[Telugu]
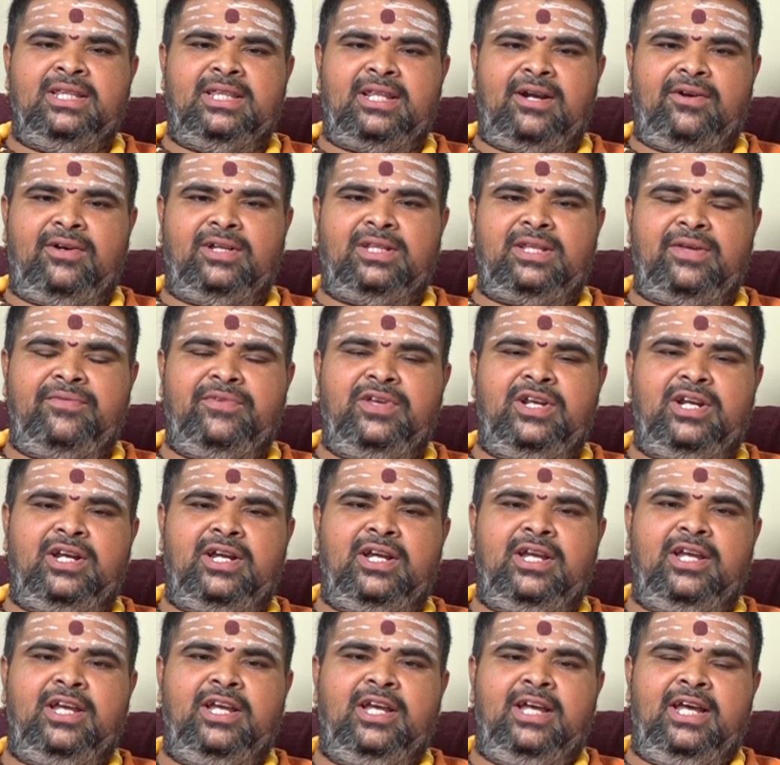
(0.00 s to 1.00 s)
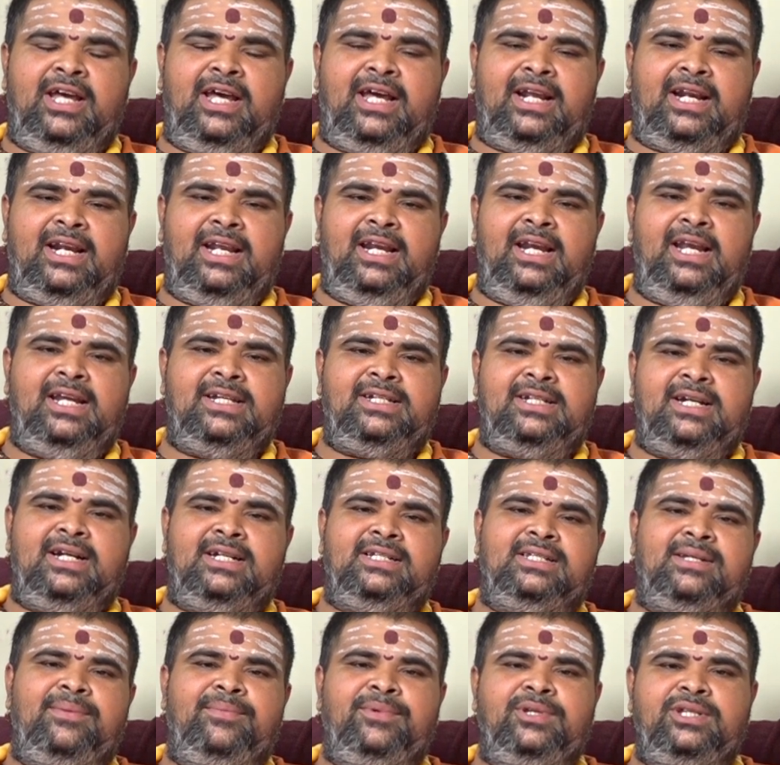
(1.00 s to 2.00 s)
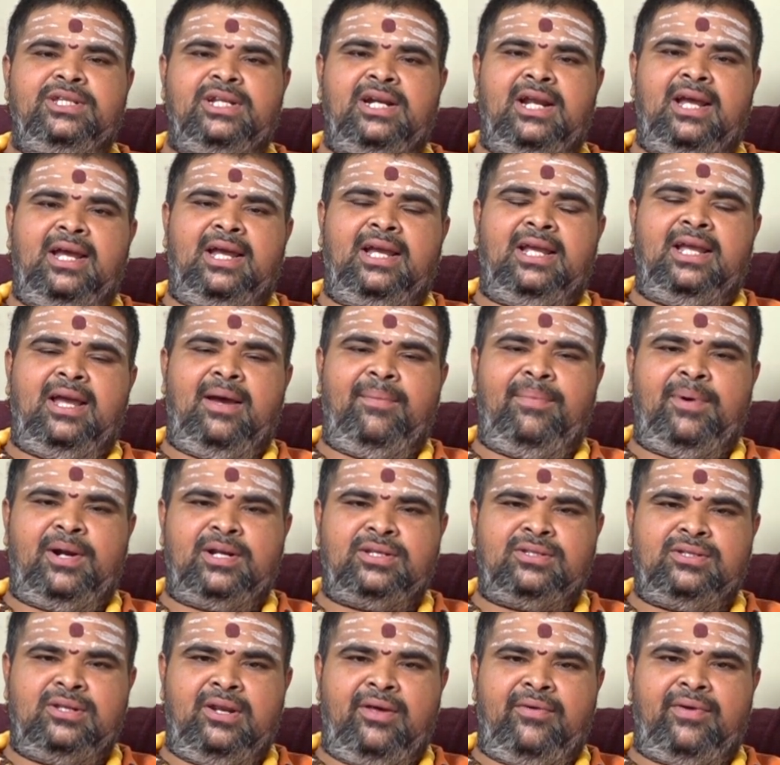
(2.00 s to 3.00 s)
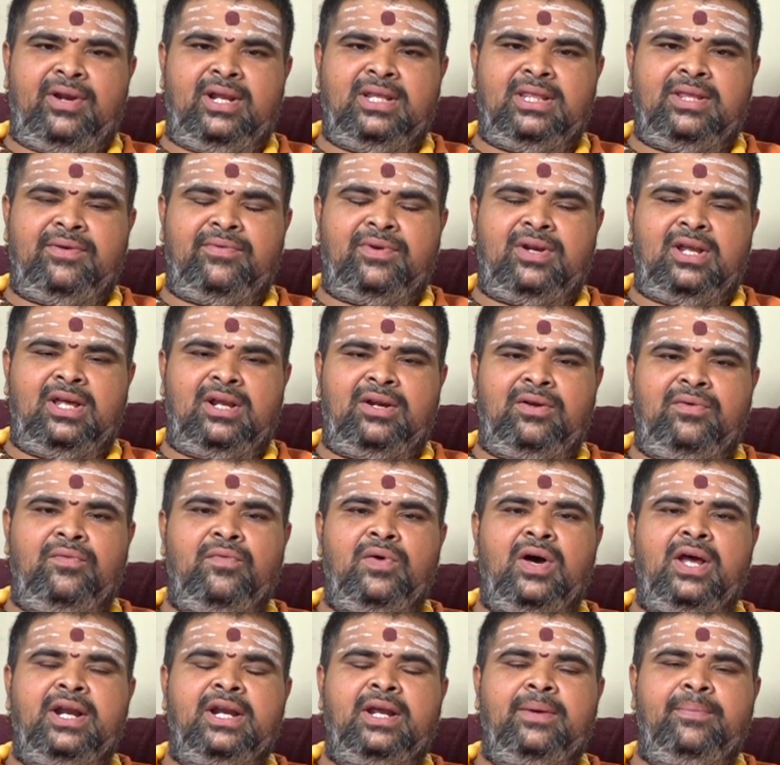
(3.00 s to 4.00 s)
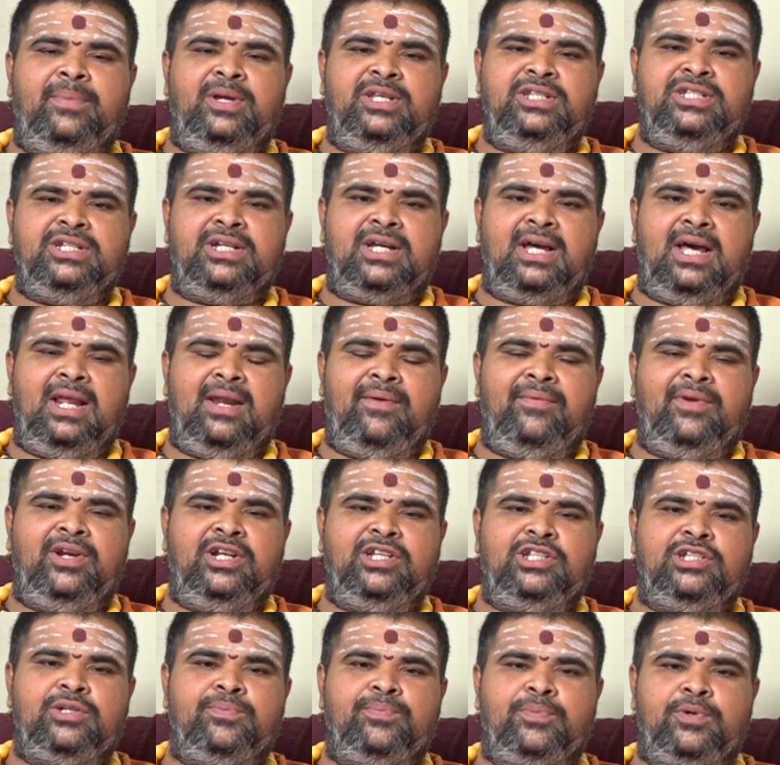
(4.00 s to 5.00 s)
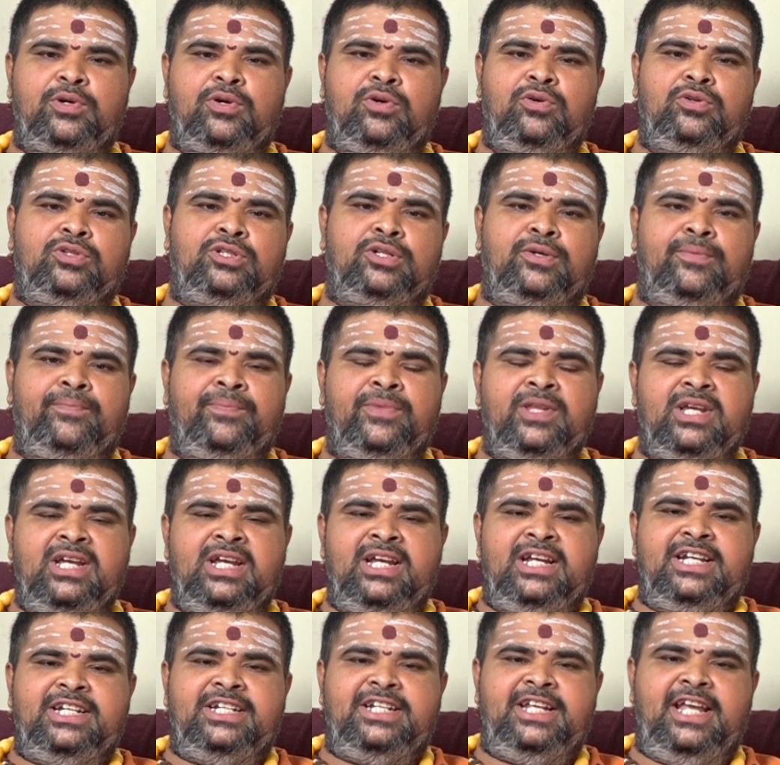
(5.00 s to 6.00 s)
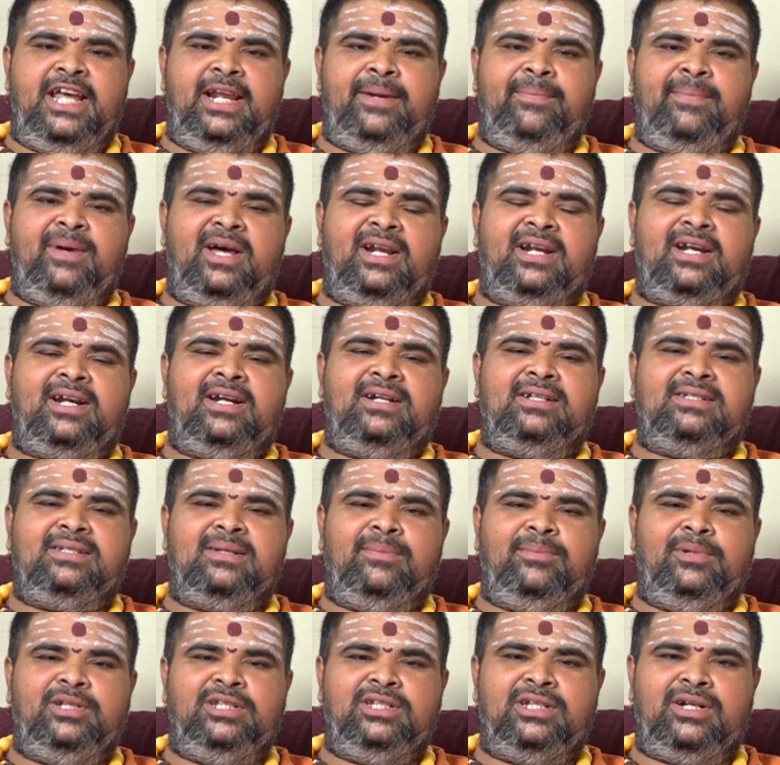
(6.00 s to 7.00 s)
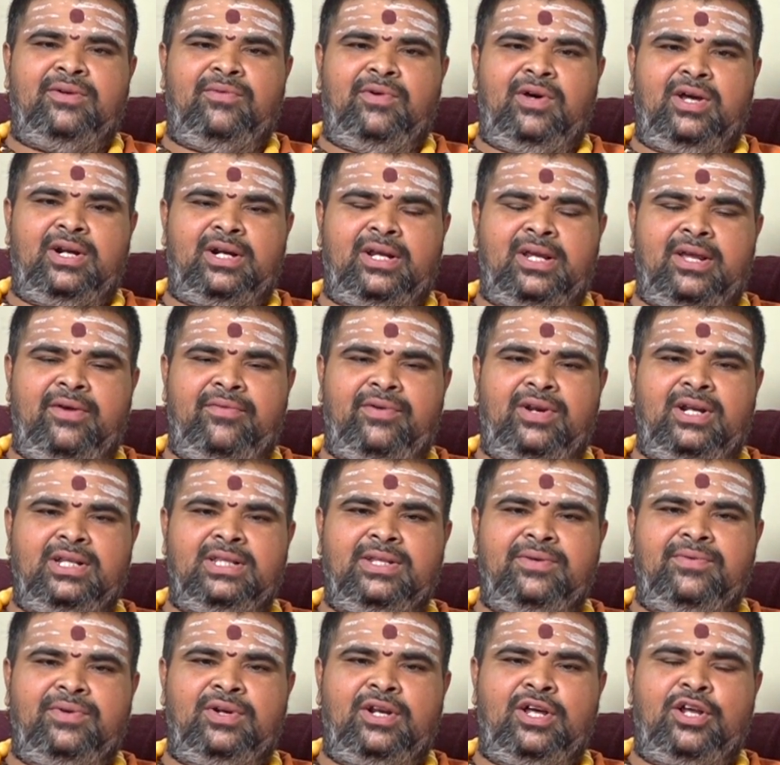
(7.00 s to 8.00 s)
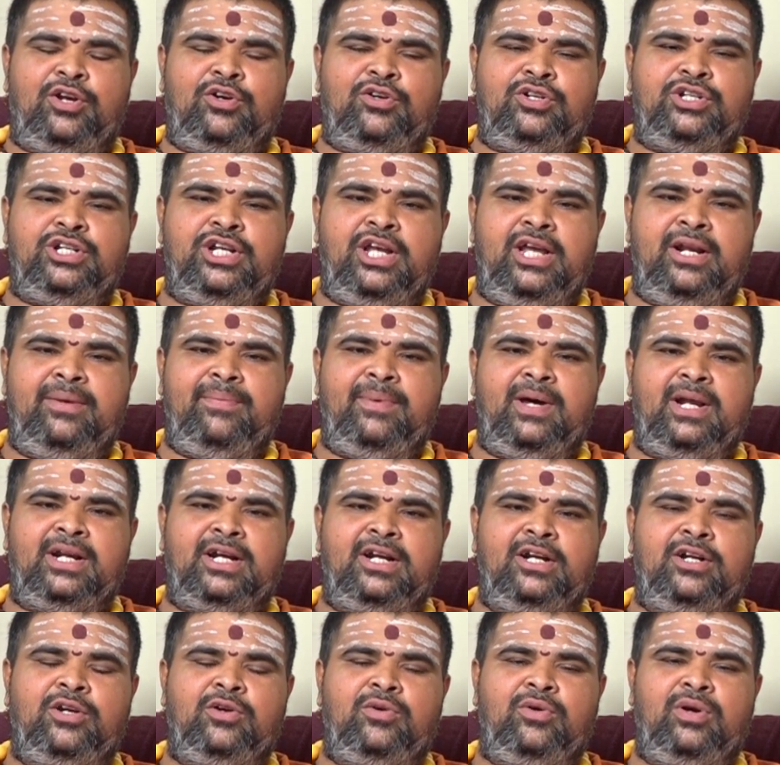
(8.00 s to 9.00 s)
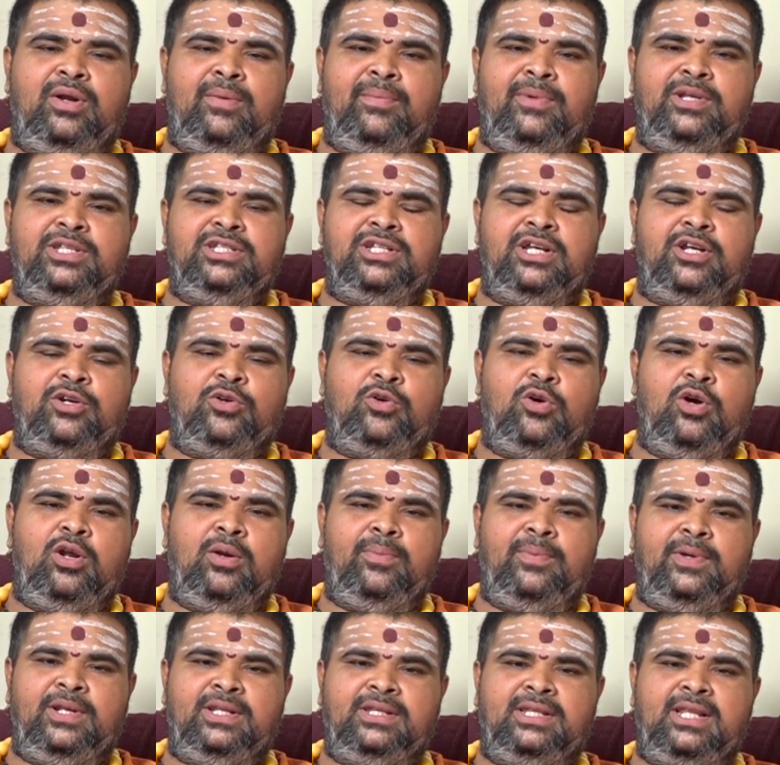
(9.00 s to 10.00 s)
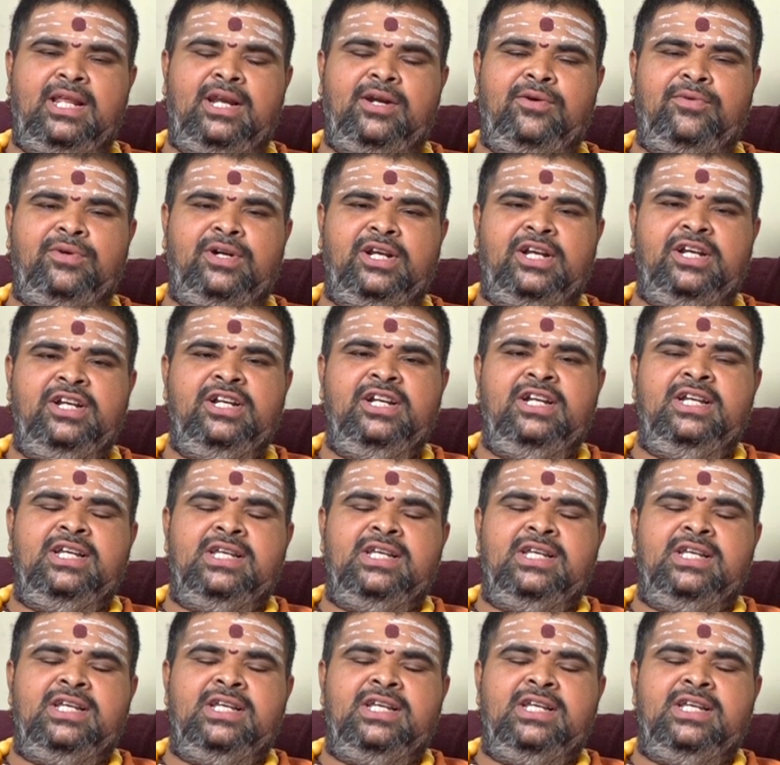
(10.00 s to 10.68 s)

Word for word: తర్వాత వీరికి రియల్ ఎస్టేట్ సంబంధించిన వ్యాపారస్తులు ఎవరైతే ఉన్నారో వారికి మంచి కాలం అనేది చెప్పుకోవచ్చును షేర్ మార్కెట్ సంబంధించిన వారికి ఎవరైతే ఉన్నారో షేర్ మార్కెట్ కూడా మంచి అనుకూల ఫలితాలు ఉంటాయి